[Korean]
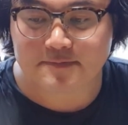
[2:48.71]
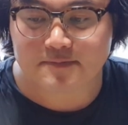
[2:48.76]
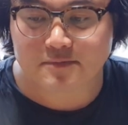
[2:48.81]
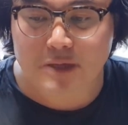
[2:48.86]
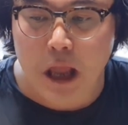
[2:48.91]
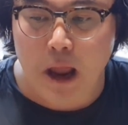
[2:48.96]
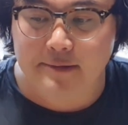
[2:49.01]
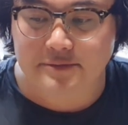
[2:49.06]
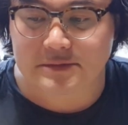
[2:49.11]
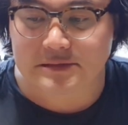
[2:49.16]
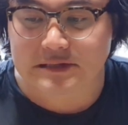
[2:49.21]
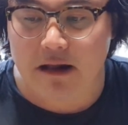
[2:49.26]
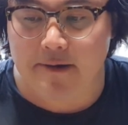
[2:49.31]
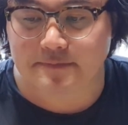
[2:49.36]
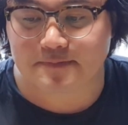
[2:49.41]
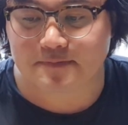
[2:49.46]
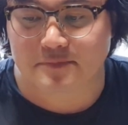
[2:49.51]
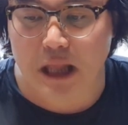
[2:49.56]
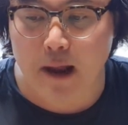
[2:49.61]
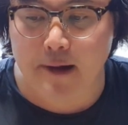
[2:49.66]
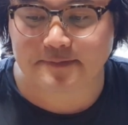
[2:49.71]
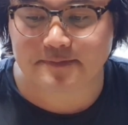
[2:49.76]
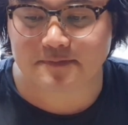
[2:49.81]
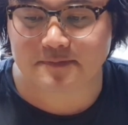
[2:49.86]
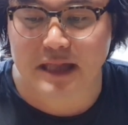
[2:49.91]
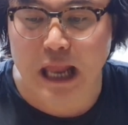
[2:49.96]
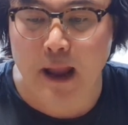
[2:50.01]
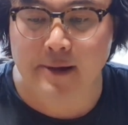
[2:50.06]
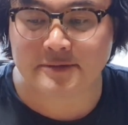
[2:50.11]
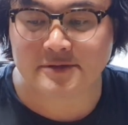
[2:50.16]
그것들과
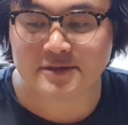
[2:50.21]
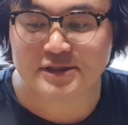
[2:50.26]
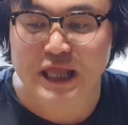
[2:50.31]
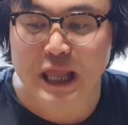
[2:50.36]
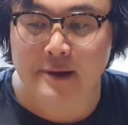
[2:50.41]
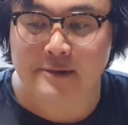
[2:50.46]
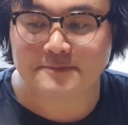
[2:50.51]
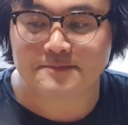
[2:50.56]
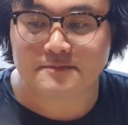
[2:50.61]
비교해도 될